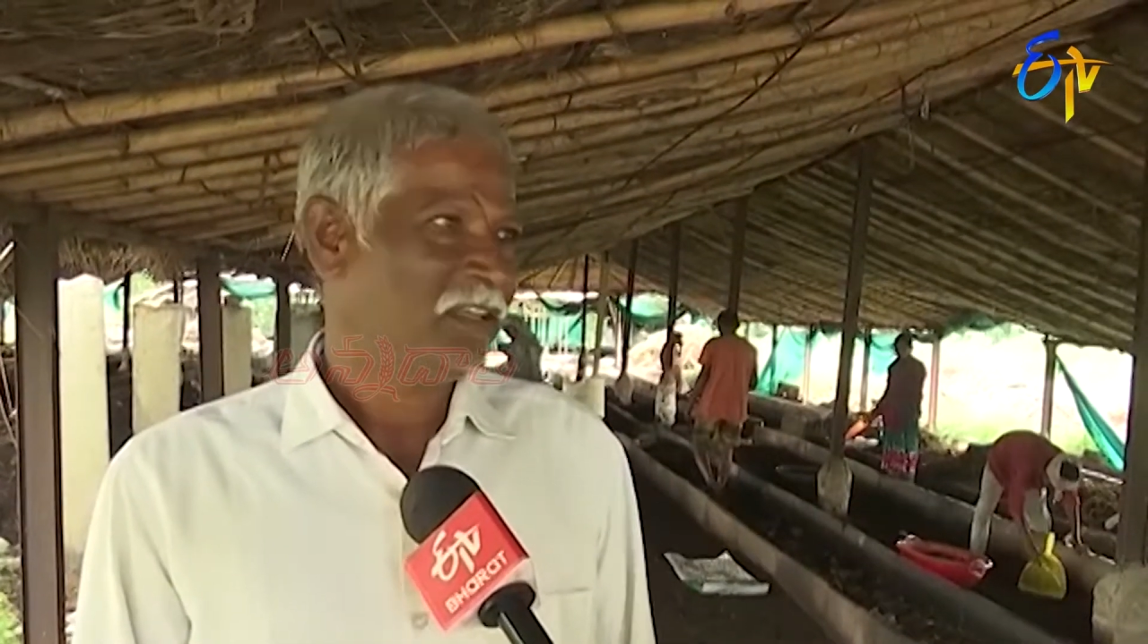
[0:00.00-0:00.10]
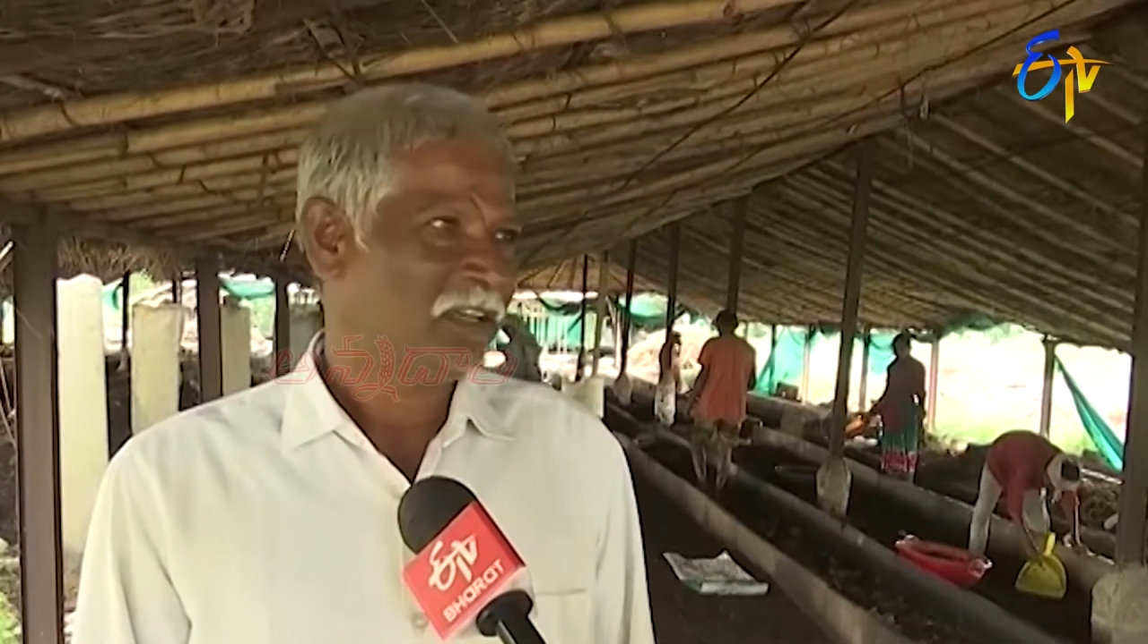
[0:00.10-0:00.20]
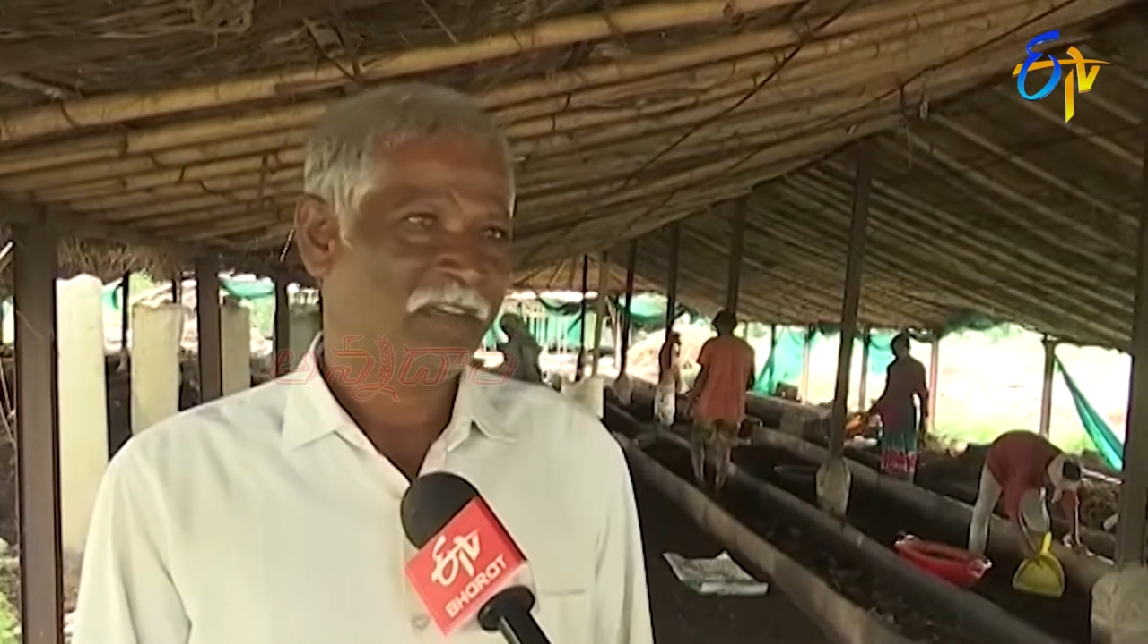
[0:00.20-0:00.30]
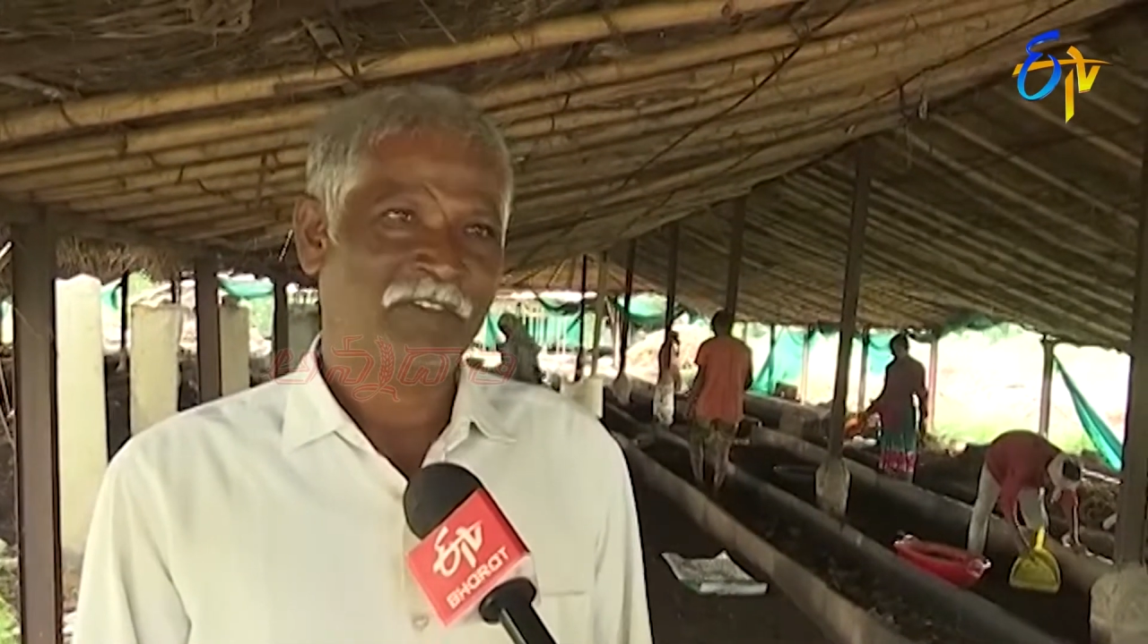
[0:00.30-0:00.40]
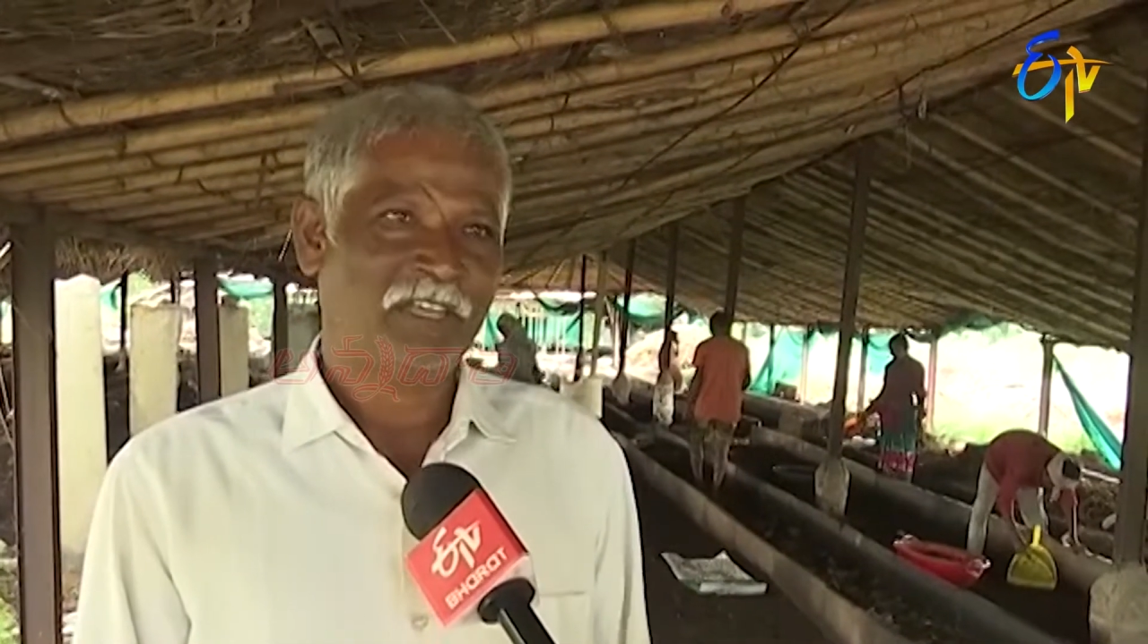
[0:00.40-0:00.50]

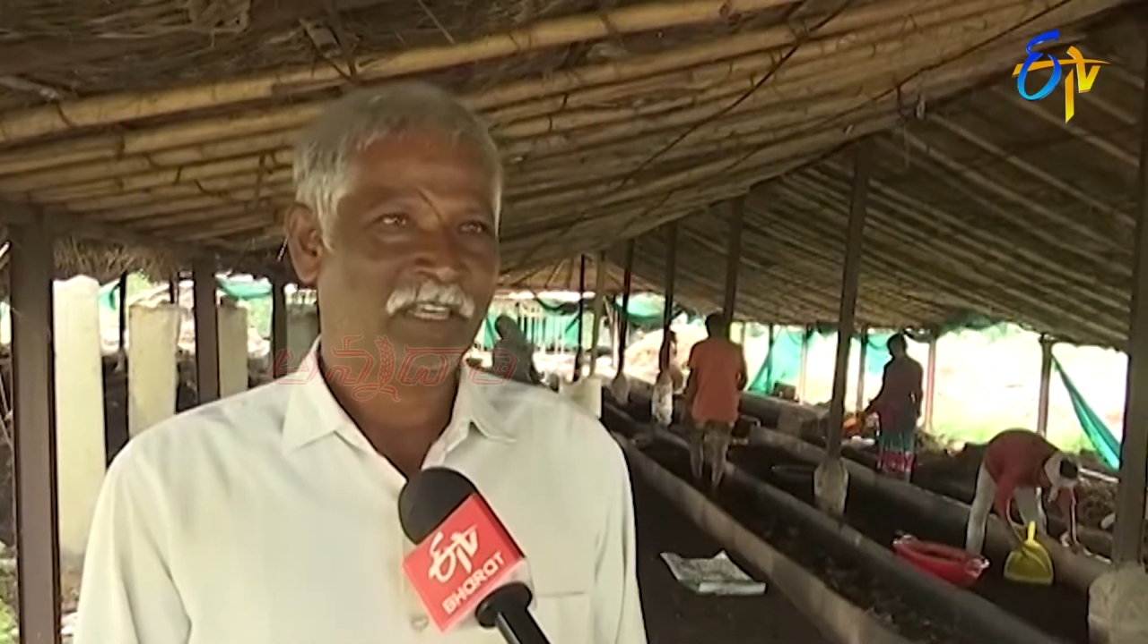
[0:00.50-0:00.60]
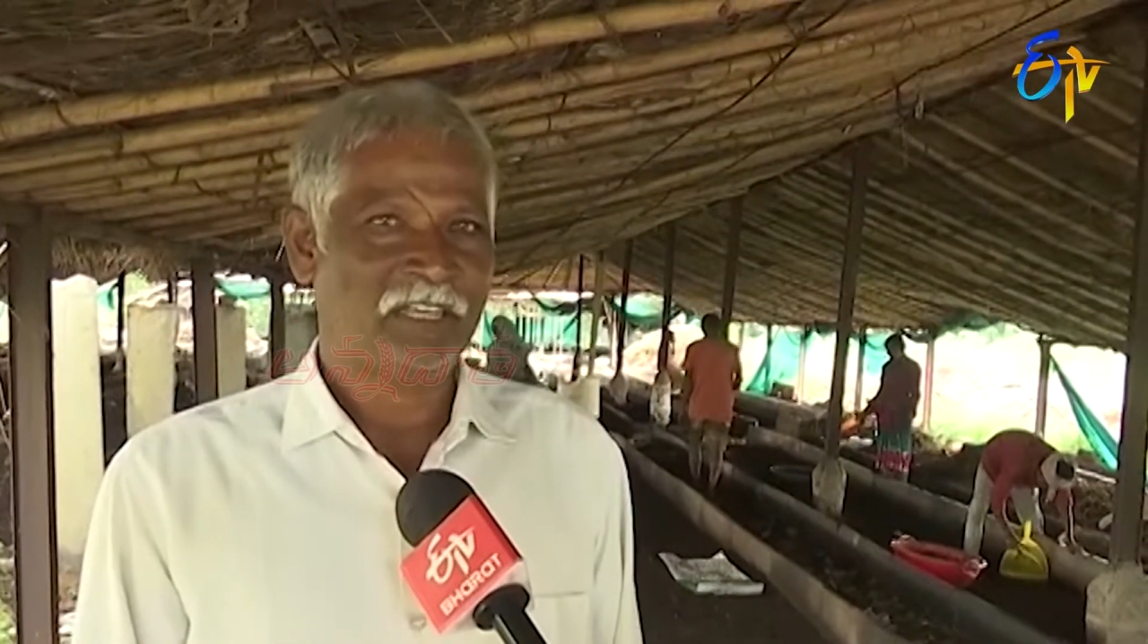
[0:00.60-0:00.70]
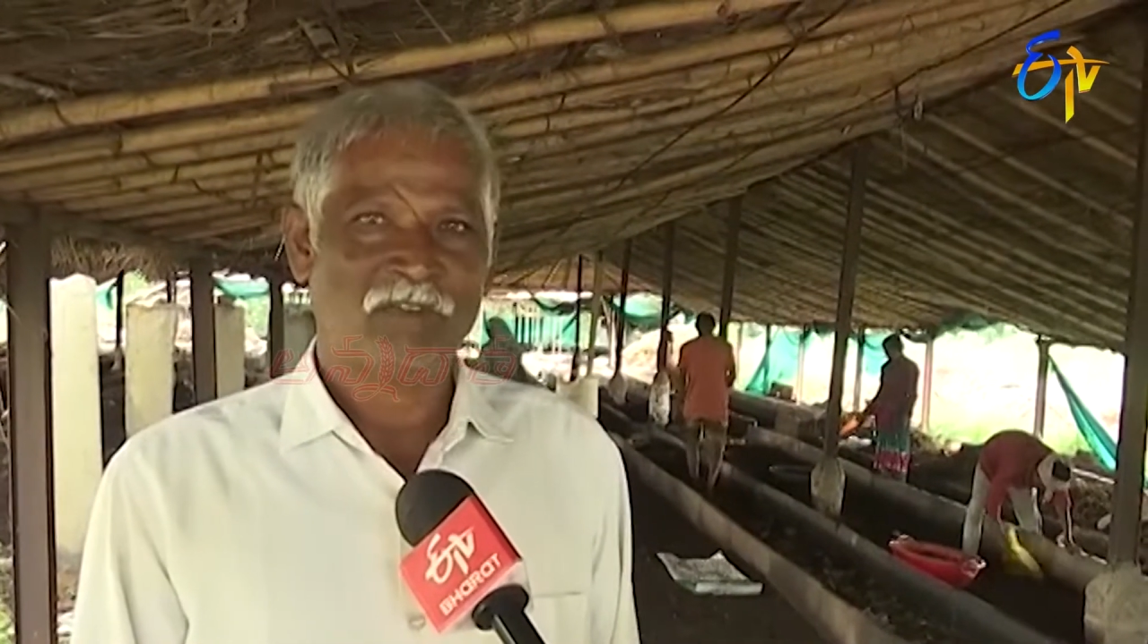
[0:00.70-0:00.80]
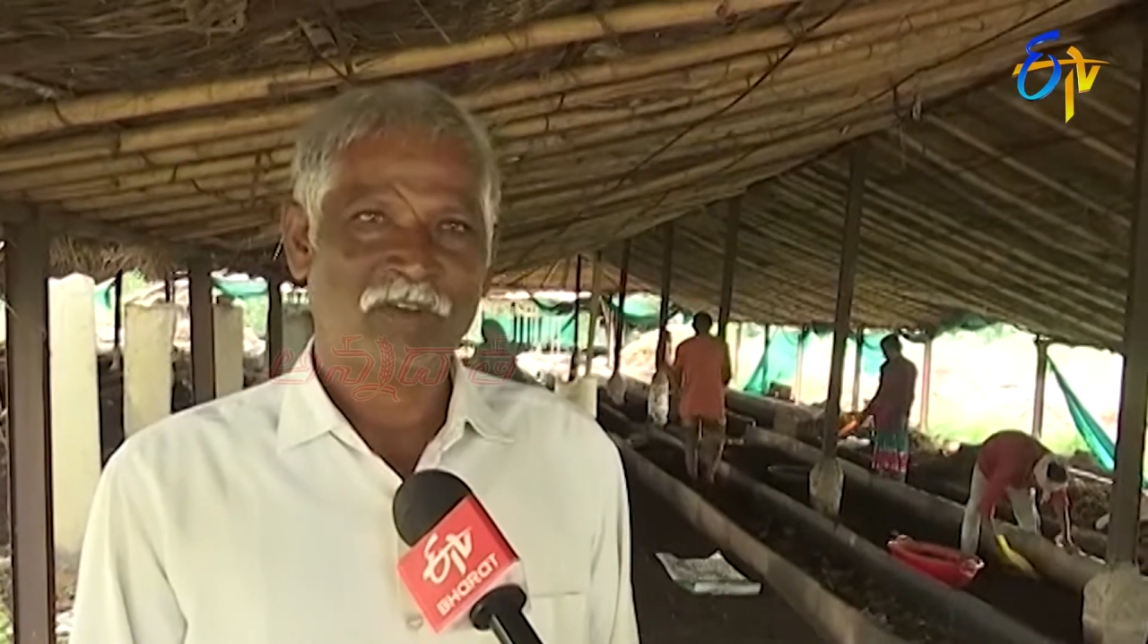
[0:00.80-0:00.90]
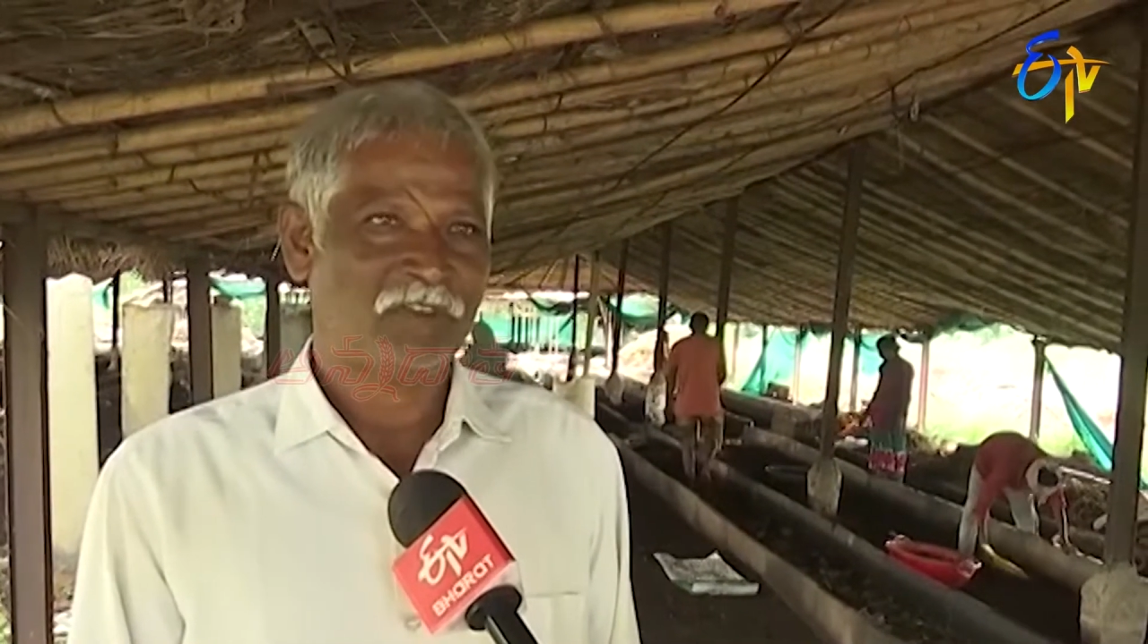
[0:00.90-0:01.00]
ఇంకా వేరే ఎరువులు